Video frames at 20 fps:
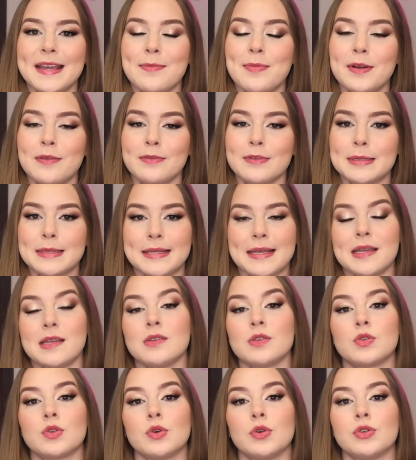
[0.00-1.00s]
para
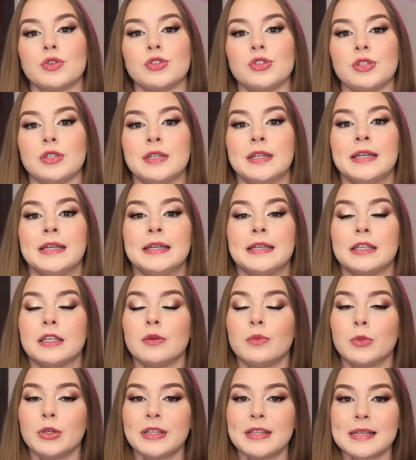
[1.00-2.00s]
vocês hoje?
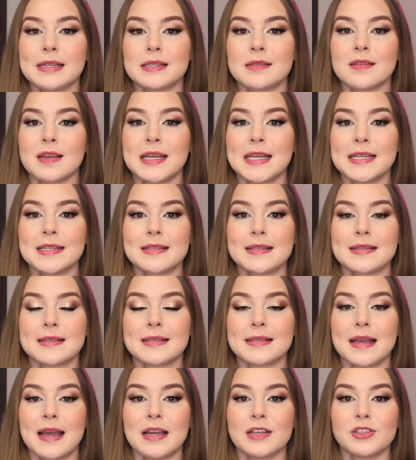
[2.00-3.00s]
que muitas
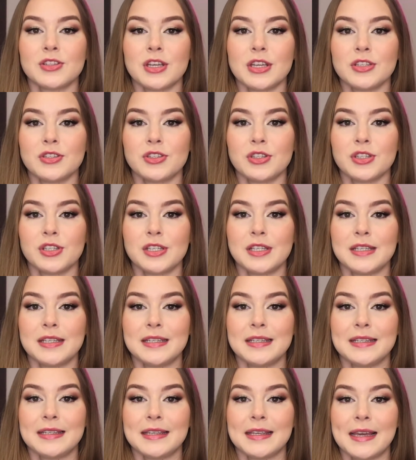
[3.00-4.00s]
vezes a
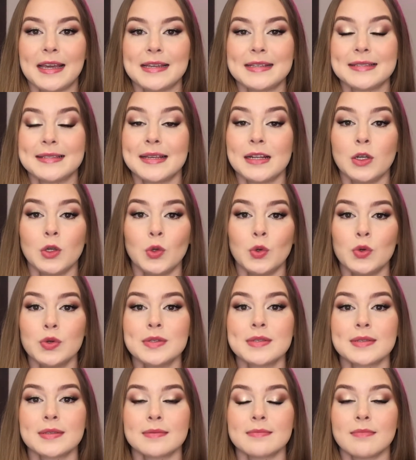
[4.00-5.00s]
gente quer ser
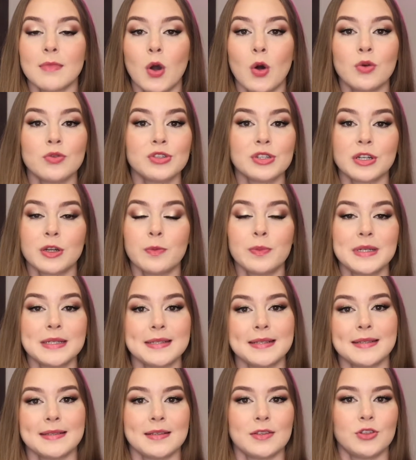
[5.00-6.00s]
luz onde não
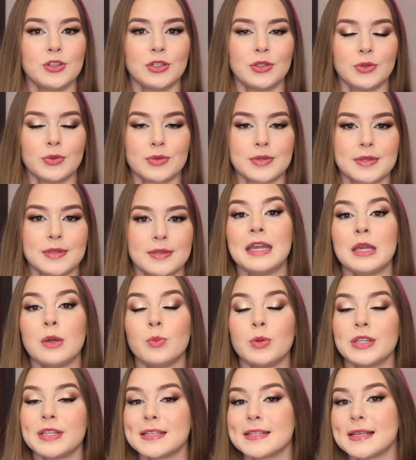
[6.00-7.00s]
precisa de luz. E
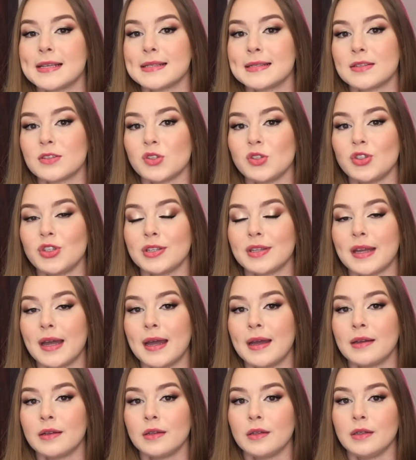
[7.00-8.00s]
muitas vezes a gente tá